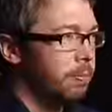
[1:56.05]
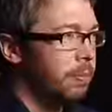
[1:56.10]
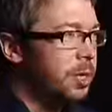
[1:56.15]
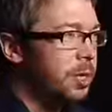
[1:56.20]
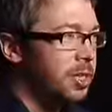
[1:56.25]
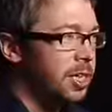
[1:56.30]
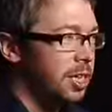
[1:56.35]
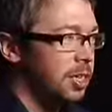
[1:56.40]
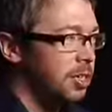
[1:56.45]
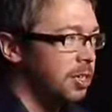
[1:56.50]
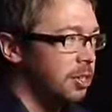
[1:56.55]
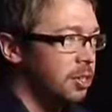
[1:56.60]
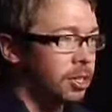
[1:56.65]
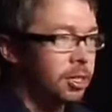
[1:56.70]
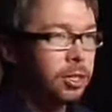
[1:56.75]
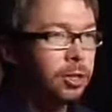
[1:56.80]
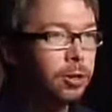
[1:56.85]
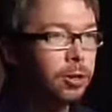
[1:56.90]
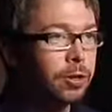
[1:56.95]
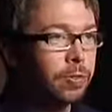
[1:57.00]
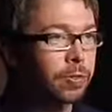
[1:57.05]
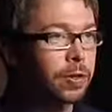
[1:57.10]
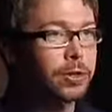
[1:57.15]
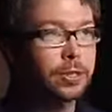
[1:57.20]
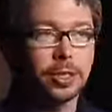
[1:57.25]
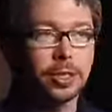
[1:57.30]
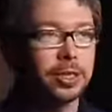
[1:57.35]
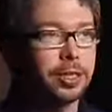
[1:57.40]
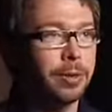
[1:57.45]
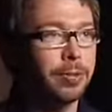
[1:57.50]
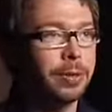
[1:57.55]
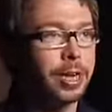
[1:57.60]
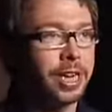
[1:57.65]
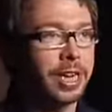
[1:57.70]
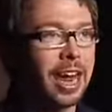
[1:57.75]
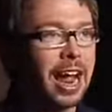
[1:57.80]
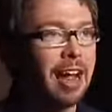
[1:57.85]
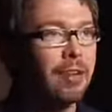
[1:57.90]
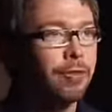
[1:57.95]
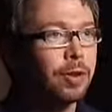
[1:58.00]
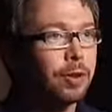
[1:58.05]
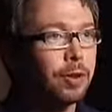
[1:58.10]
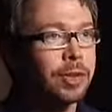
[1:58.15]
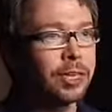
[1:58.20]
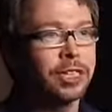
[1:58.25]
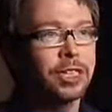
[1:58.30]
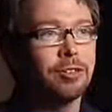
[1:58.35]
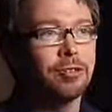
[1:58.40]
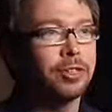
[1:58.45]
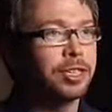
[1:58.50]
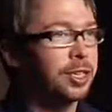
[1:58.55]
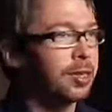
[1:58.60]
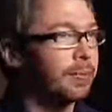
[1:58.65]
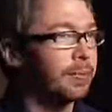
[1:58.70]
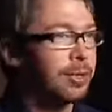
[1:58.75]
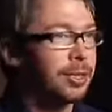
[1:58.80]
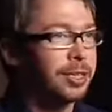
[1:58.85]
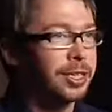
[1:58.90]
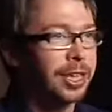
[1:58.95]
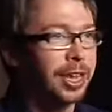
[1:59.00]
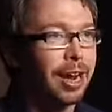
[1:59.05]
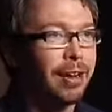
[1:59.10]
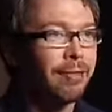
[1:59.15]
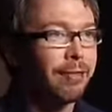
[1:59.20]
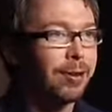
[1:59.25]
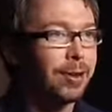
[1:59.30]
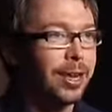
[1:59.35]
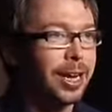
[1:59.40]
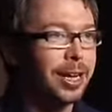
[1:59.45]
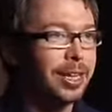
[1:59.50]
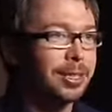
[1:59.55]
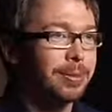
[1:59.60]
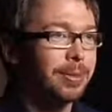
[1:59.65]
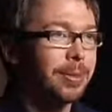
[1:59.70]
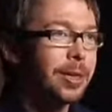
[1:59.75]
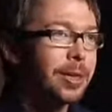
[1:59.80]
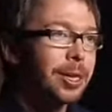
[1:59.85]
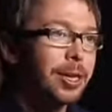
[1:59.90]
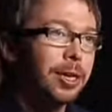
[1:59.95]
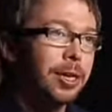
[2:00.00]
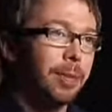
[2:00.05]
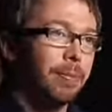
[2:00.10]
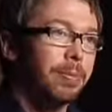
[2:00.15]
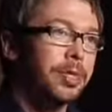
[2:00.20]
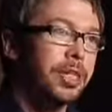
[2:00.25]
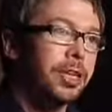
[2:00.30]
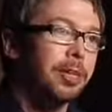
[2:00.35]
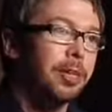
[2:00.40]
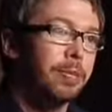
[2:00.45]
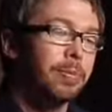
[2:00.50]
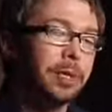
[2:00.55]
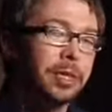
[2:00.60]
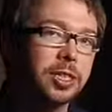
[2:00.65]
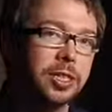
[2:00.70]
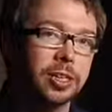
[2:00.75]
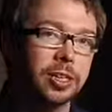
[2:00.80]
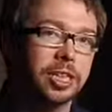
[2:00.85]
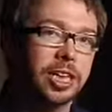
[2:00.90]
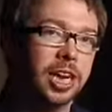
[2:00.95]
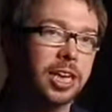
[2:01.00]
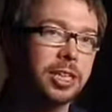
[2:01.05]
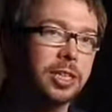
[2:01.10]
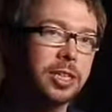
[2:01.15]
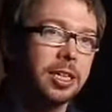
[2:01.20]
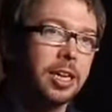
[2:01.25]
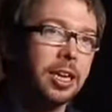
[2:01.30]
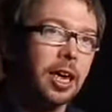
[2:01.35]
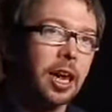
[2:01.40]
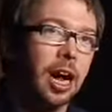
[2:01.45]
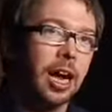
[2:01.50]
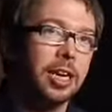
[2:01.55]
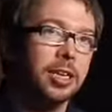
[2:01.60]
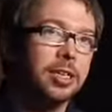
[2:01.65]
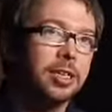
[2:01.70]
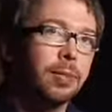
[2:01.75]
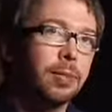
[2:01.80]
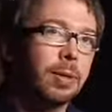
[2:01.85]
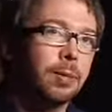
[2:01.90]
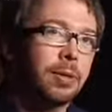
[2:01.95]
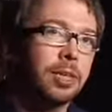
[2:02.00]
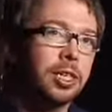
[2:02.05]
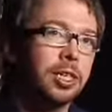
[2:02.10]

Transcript: Musik adalah subjek universal. Semua orang tertarik pada musik. Setiap orang memiliki selera musik